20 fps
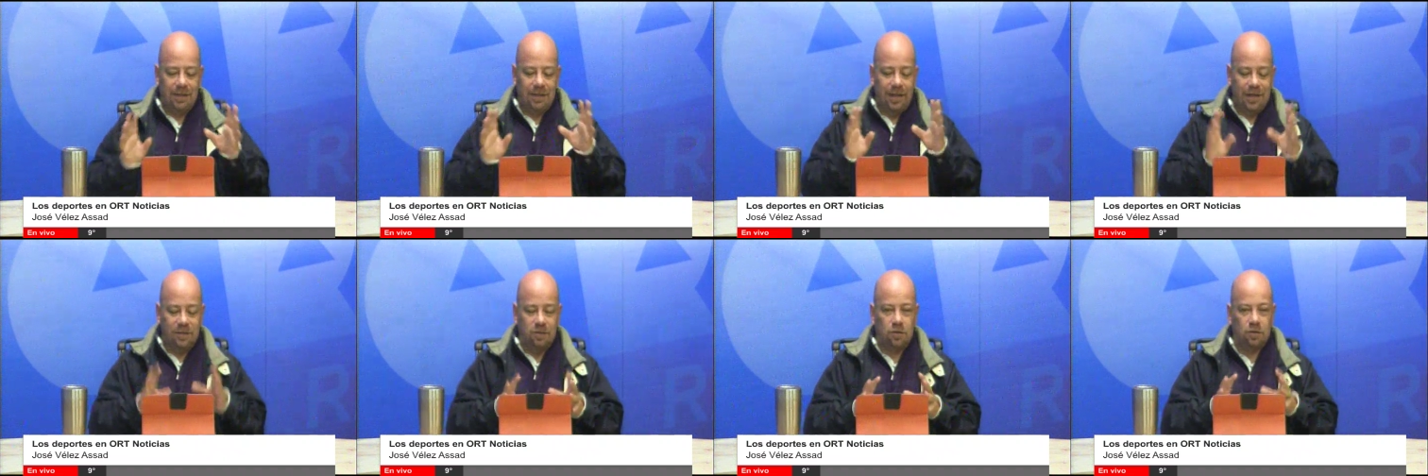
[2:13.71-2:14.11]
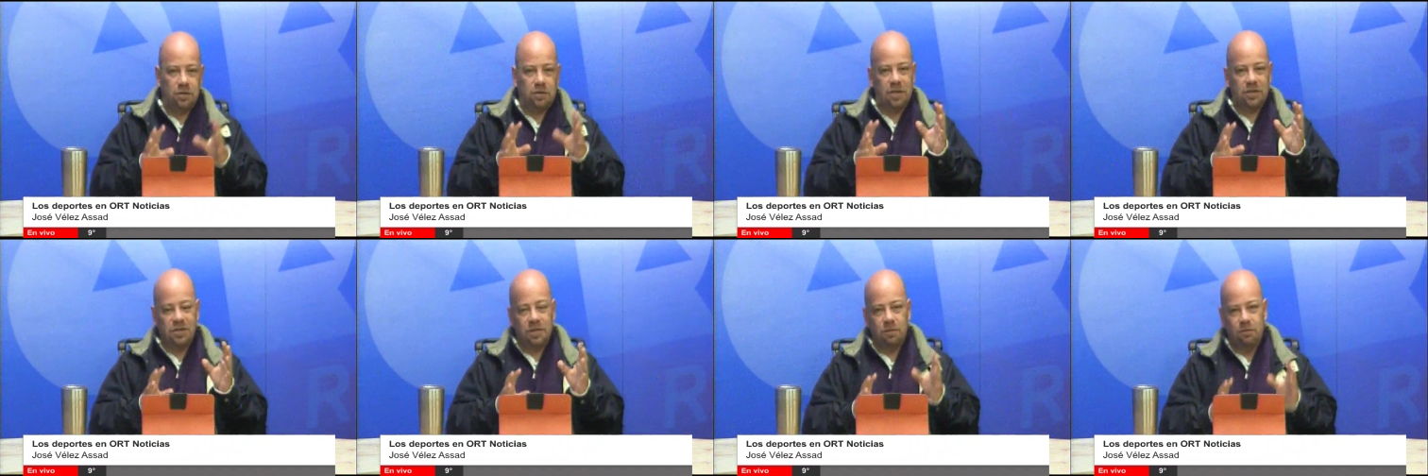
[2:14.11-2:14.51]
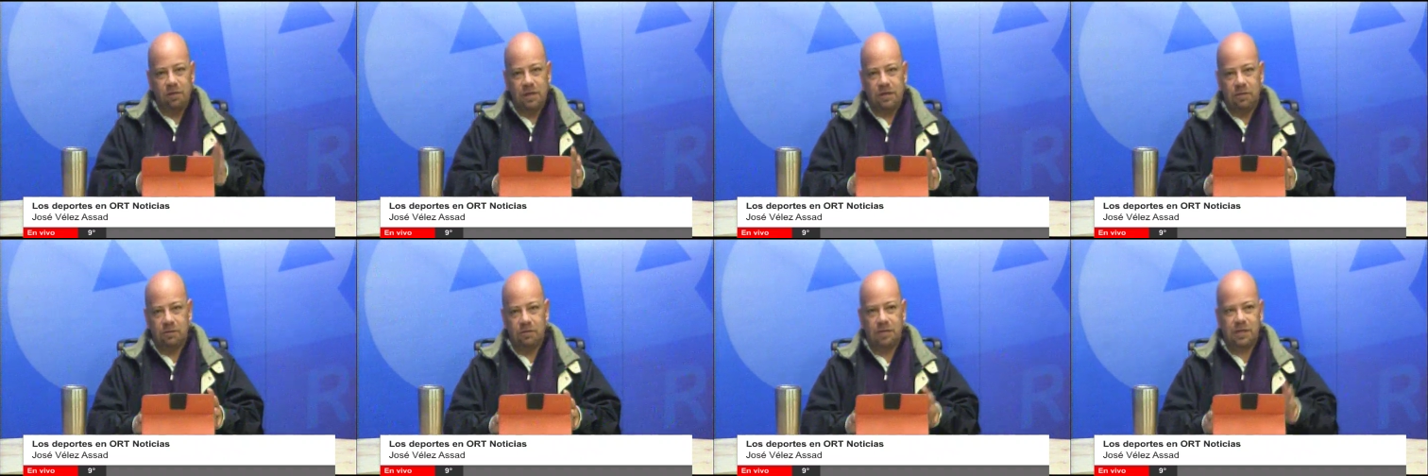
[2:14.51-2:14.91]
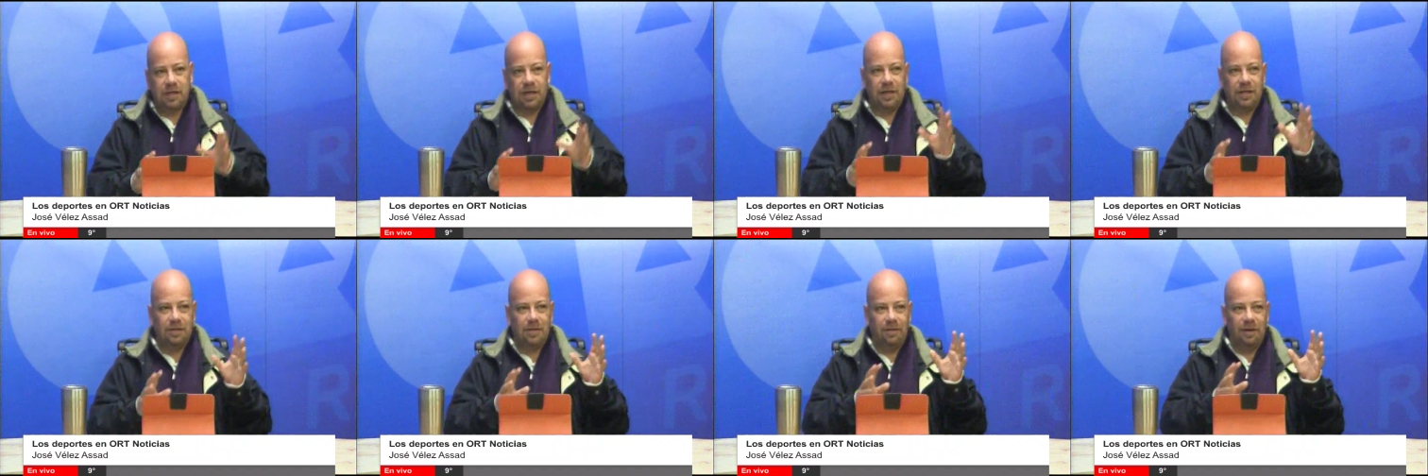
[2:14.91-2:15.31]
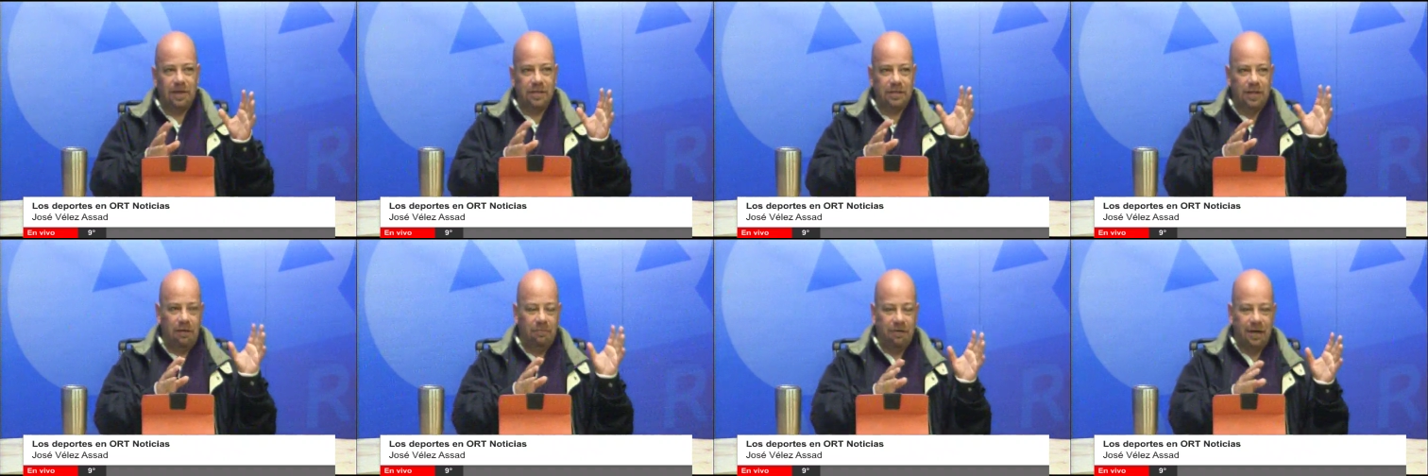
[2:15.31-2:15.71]
De estos tres encuentros que se van a
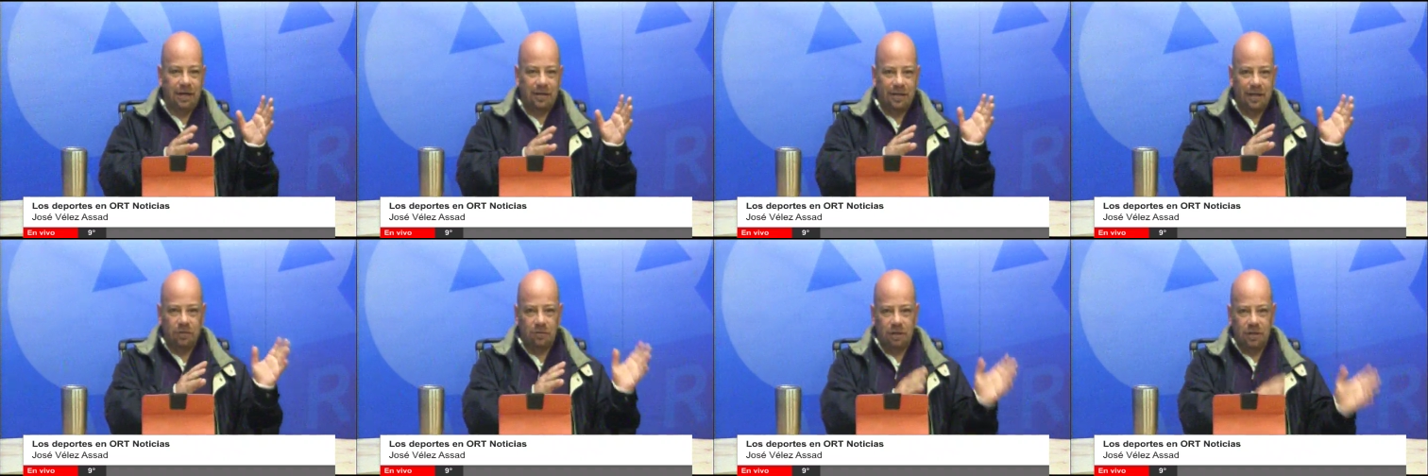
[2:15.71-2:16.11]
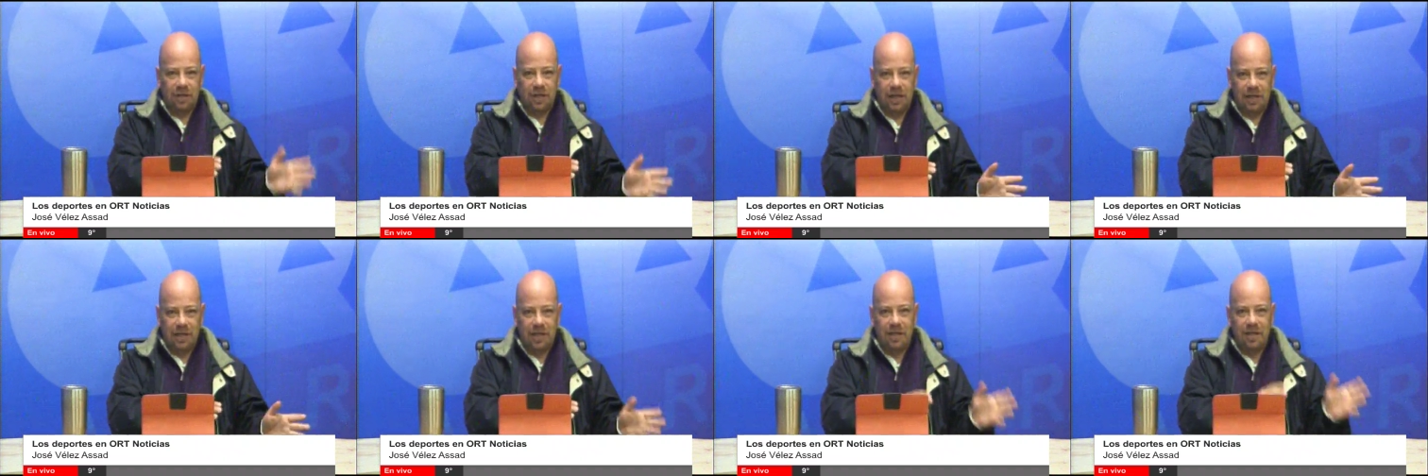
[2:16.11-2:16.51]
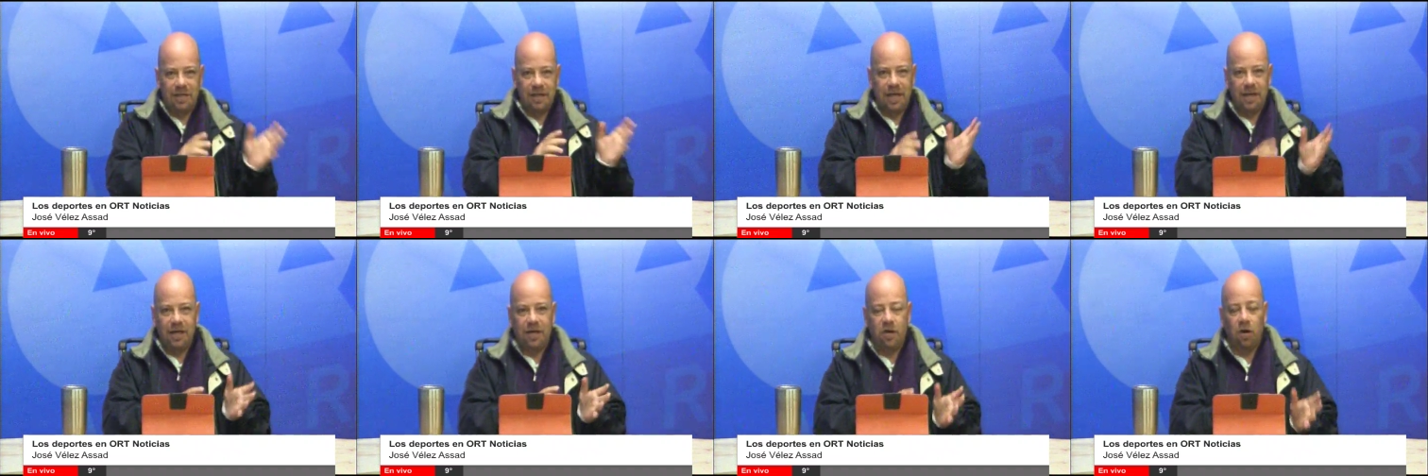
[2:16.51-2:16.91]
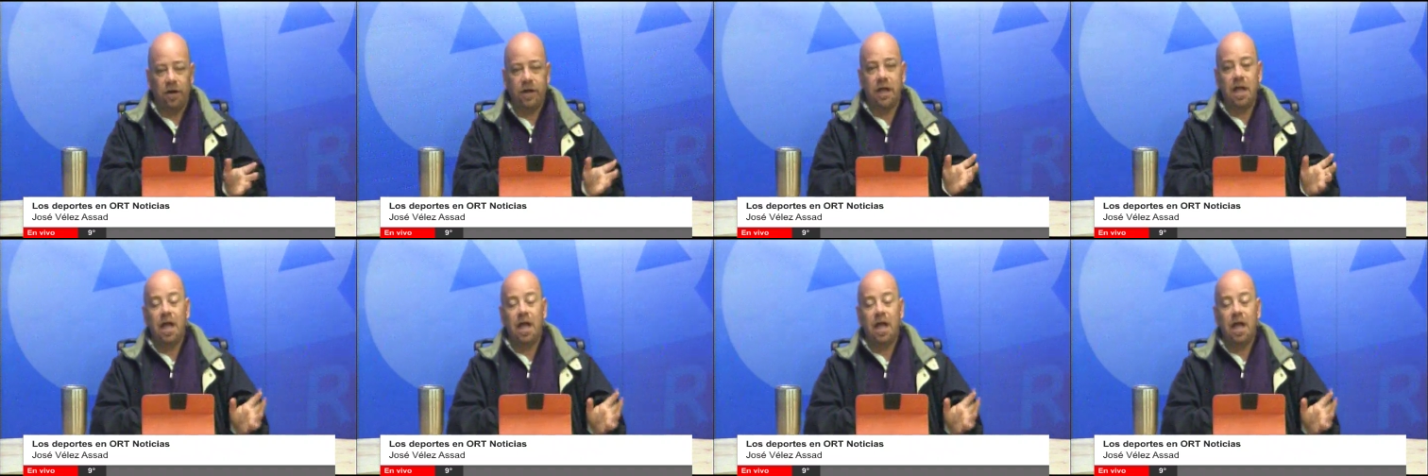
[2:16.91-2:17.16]
celebrar tanto entre el día de ayer y hoy